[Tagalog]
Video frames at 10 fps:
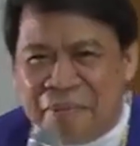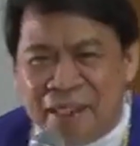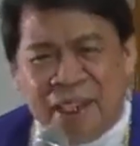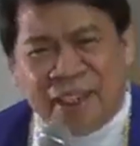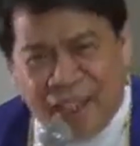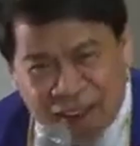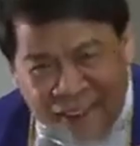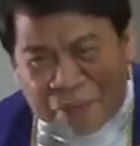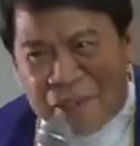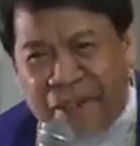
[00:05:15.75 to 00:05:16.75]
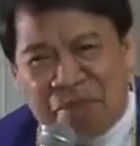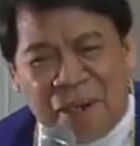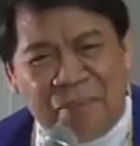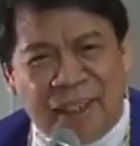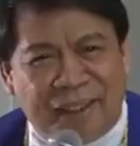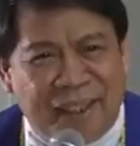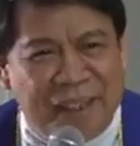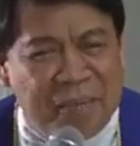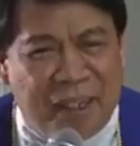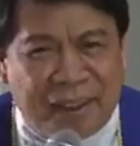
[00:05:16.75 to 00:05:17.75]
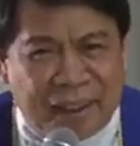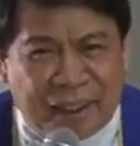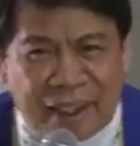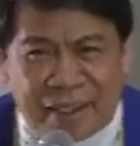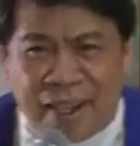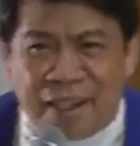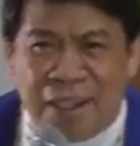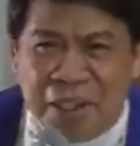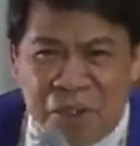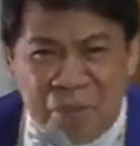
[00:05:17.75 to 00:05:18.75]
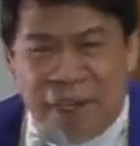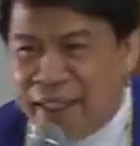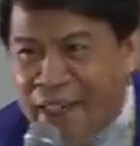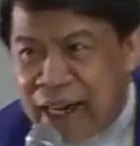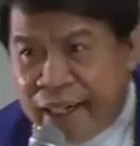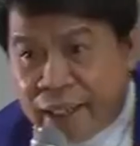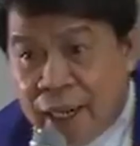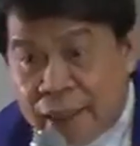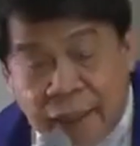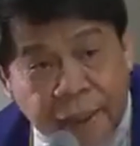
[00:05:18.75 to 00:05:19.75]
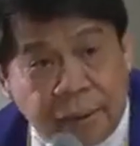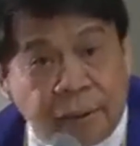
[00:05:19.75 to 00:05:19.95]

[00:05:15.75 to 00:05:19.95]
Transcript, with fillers: Nakita ba niya yung mga madre ni Mother Teresa? Yung mga inaalagaan nila doon?